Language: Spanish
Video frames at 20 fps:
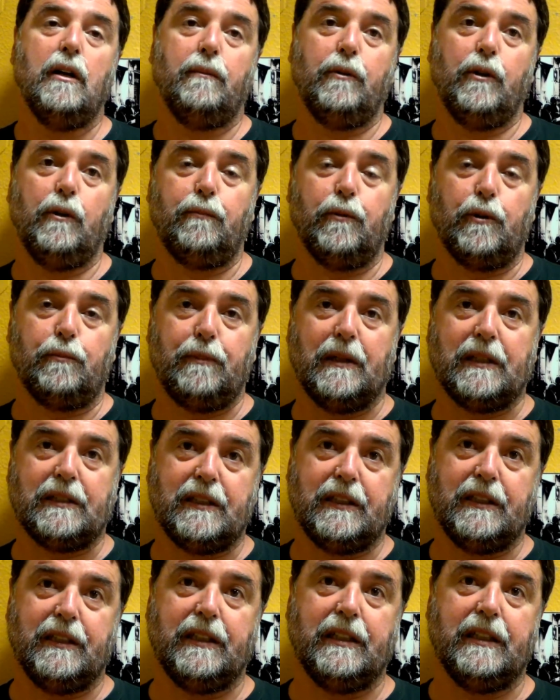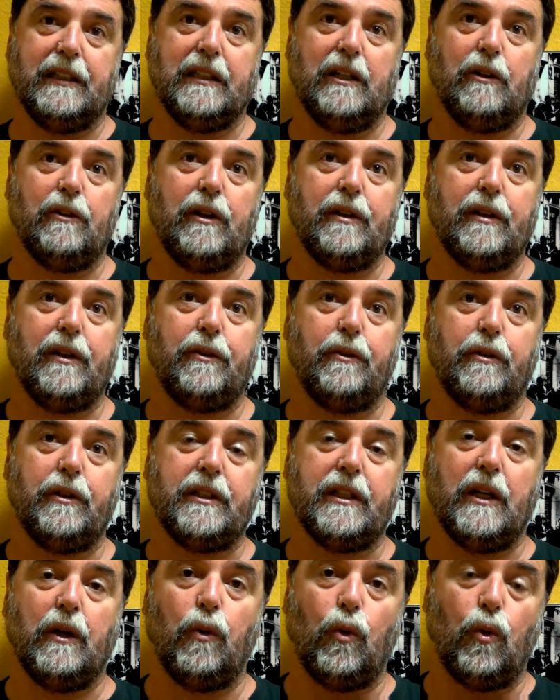pero por parte de la organización
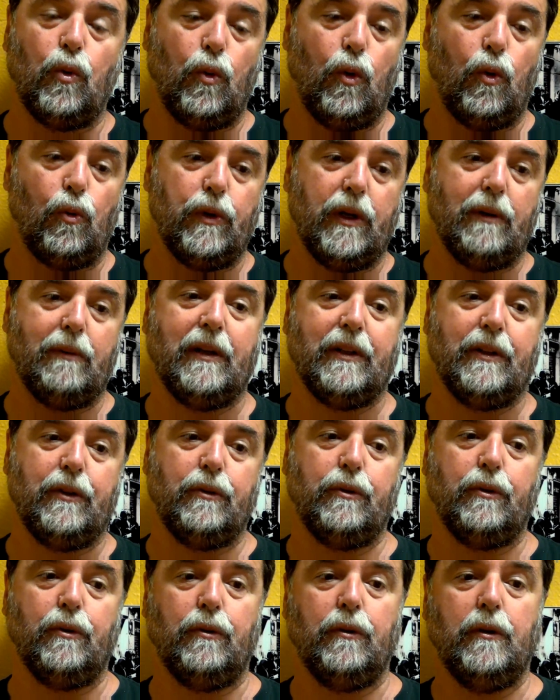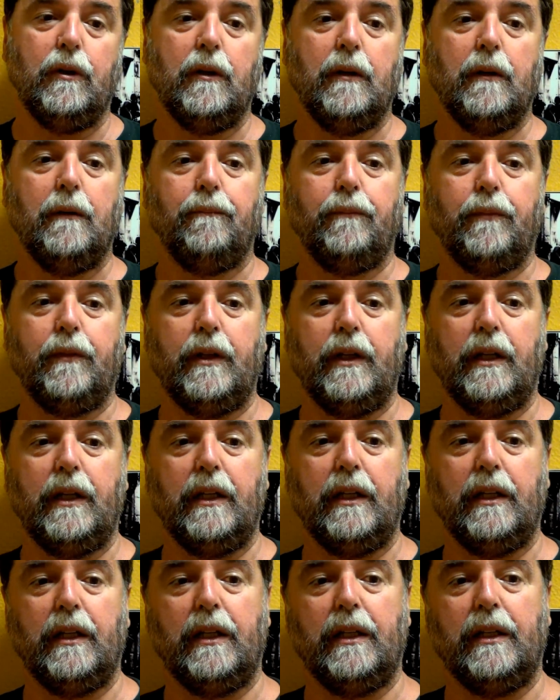ETA hubo un abandono
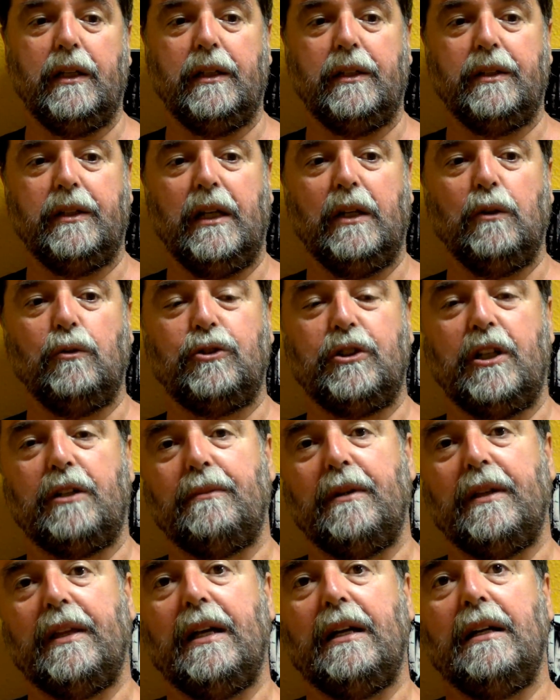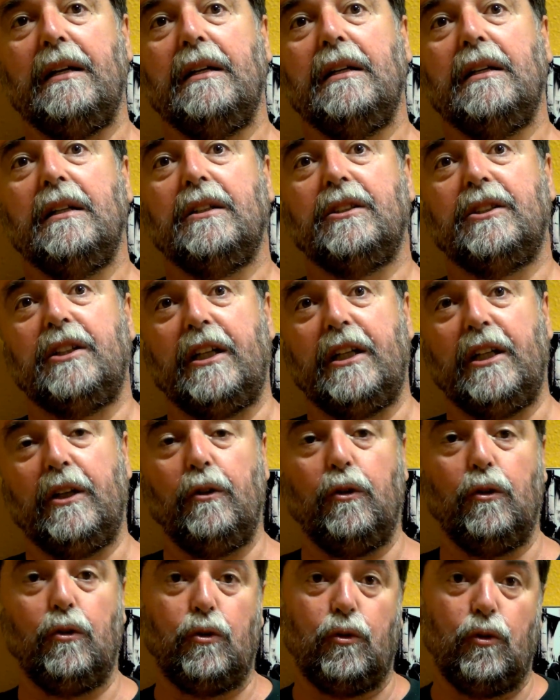de la lucha armada, se
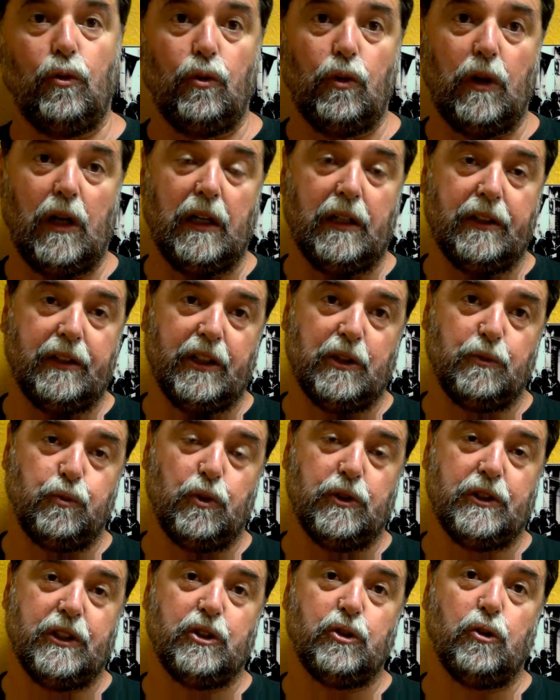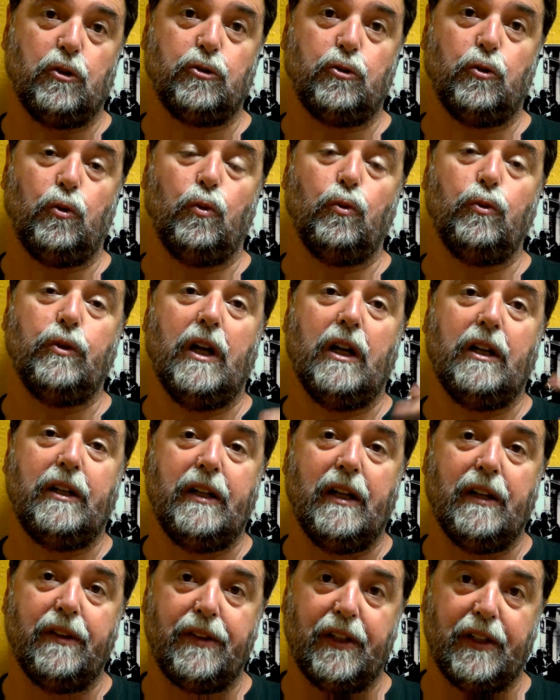creó Ah, después de Sorto, una
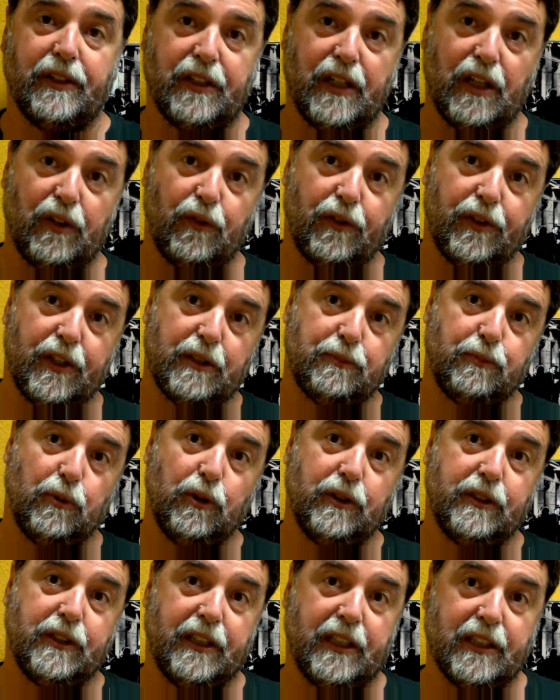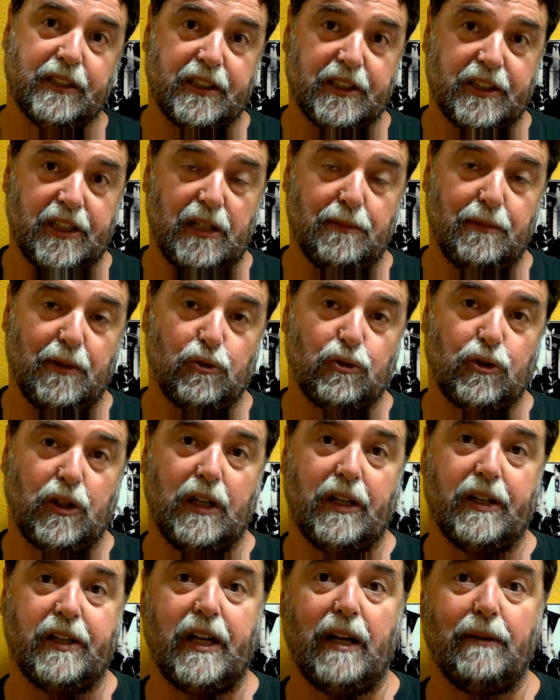alianza entre las fuerzas políticas que se llama
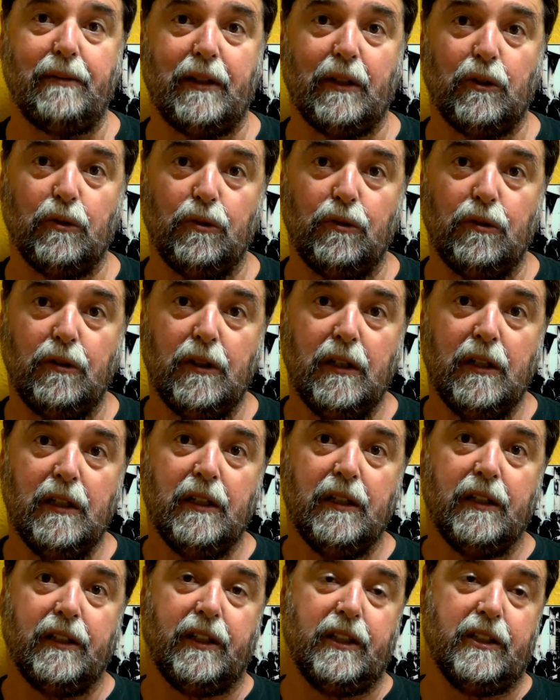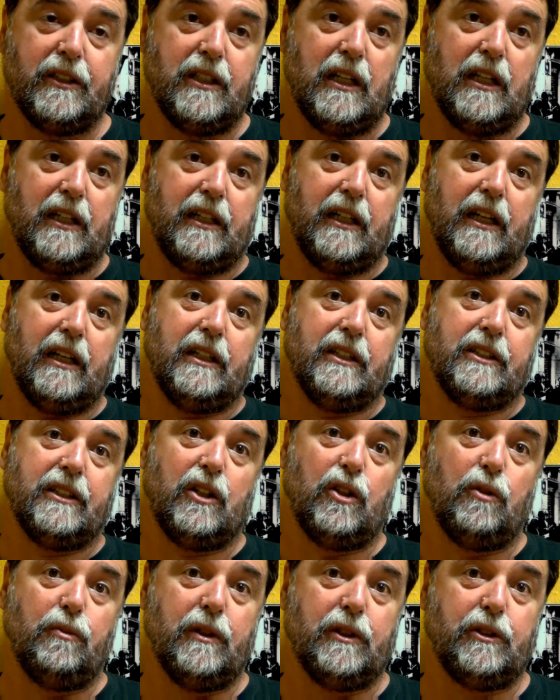Euskal Herria Bildu, que es la que se
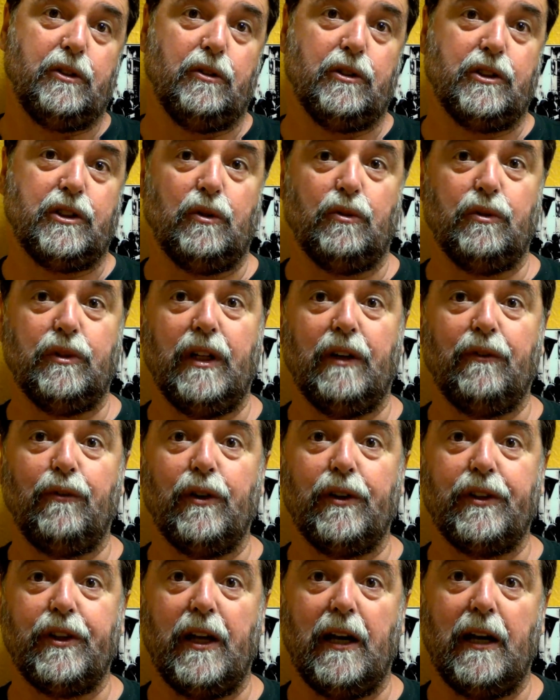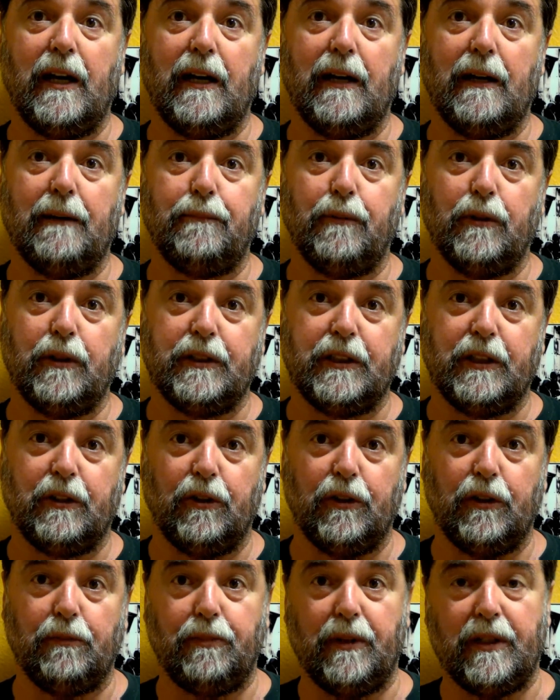ha convertido en segunda fuerza
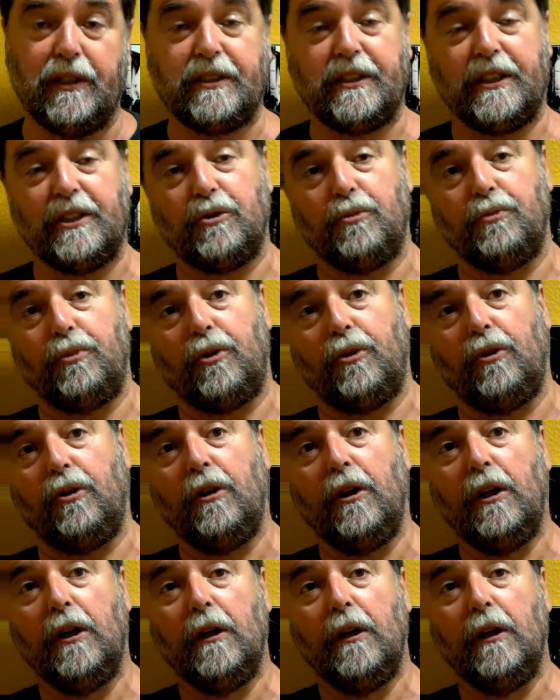política del país, que es un poco